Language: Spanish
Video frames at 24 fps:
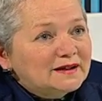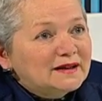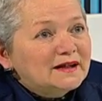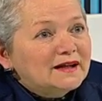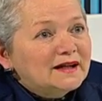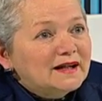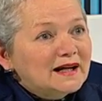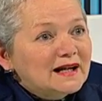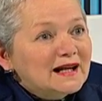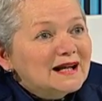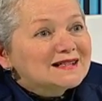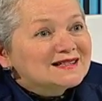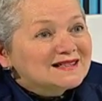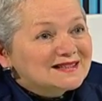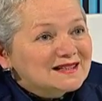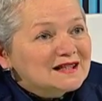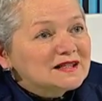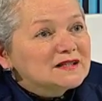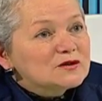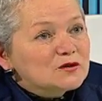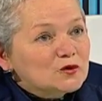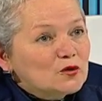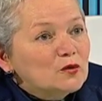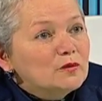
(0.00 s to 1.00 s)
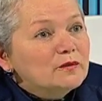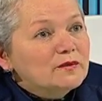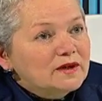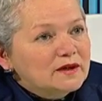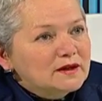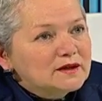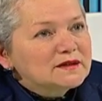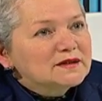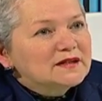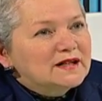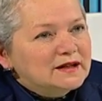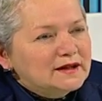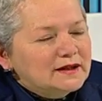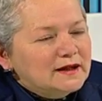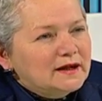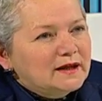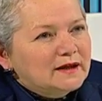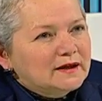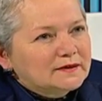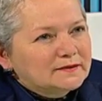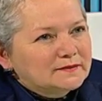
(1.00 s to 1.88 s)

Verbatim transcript: tener las tres comidas del día.